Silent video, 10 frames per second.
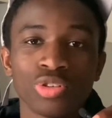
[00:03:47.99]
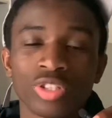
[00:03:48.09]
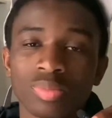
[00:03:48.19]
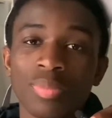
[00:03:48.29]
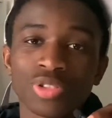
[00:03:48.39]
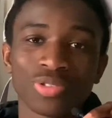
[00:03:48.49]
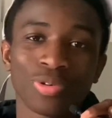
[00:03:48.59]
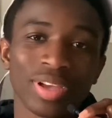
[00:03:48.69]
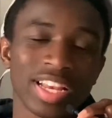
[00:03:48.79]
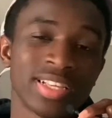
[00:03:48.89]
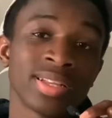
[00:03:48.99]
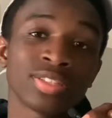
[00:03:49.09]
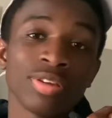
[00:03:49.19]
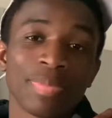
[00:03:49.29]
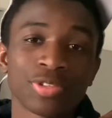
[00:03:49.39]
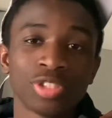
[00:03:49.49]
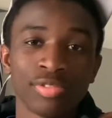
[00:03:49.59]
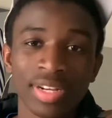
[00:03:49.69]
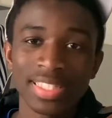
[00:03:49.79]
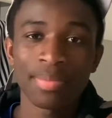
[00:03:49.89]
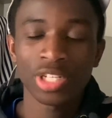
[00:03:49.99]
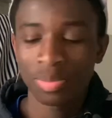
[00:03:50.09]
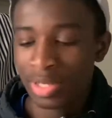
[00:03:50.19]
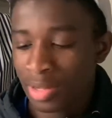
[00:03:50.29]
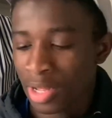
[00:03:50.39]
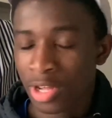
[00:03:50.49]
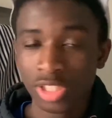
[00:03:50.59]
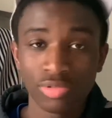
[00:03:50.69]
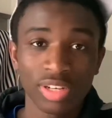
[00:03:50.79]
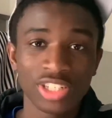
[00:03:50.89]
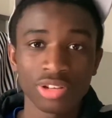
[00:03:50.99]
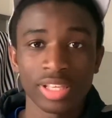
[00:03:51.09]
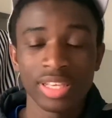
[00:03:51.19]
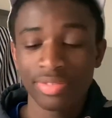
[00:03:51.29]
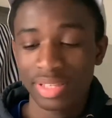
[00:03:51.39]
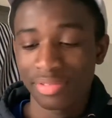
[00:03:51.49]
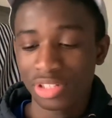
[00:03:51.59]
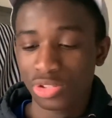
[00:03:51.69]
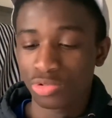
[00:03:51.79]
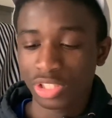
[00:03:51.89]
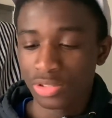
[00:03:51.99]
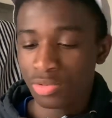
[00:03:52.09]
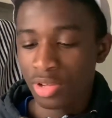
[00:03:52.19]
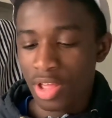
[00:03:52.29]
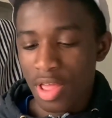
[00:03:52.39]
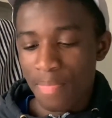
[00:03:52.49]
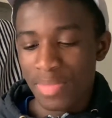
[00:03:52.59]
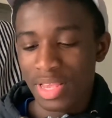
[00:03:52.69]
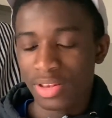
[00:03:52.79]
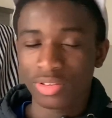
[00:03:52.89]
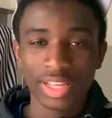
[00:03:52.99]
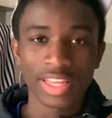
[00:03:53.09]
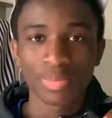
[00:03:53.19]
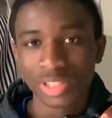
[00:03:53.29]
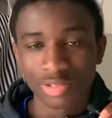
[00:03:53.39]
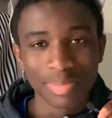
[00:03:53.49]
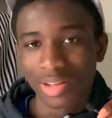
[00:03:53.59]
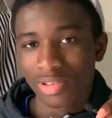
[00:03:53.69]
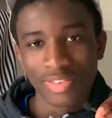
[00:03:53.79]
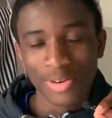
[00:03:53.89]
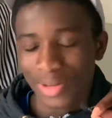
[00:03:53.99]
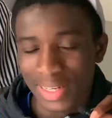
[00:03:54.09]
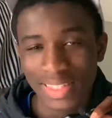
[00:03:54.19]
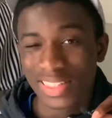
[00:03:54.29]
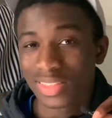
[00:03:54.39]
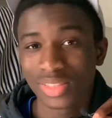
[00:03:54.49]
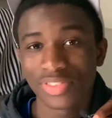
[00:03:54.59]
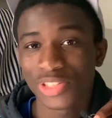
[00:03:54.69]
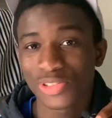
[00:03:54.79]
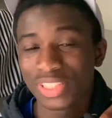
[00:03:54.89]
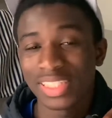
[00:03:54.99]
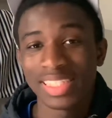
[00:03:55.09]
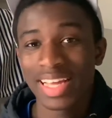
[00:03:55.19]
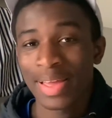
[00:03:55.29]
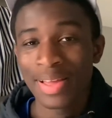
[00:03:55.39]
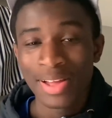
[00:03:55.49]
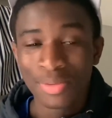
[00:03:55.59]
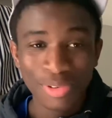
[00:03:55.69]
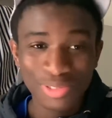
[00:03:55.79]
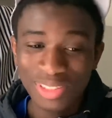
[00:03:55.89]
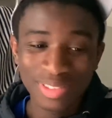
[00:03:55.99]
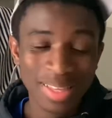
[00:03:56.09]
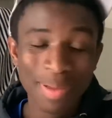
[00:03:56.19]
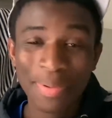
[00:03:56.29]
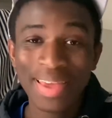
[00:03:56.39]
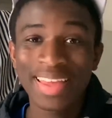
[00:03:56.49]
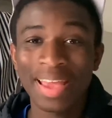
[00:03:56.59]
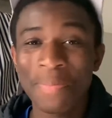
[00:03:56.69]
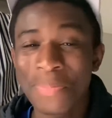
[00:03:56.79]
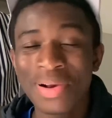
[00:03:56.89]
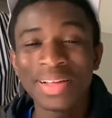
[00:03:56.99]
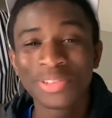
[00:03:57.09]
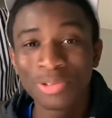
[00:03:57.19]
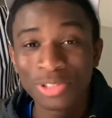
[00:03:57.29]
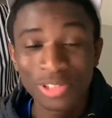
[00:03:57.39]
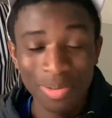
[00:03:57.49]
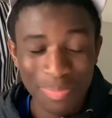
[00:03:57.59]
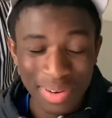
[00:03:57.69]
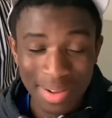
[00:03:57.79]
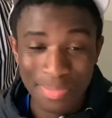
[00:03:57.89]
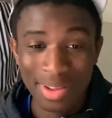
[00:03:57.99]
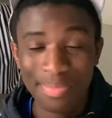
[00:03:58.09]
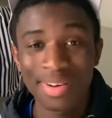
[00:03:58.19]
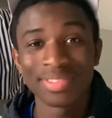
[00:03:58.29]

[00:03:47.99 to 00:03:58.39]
En ce moment, je suis sur Rocket League Sideswipe parce que je vois que ça marche bien. Je vois que les gens kiffent, ça veut dire que je continue. Mais non, t'inquiète pas, je vais pas que faire Rocket League Sideswipe, je vais changer. Il y Moi, je vous dis, vous n'êtes pas prêts, il y aurait plein d'autres jeux. Plein, plein, plein.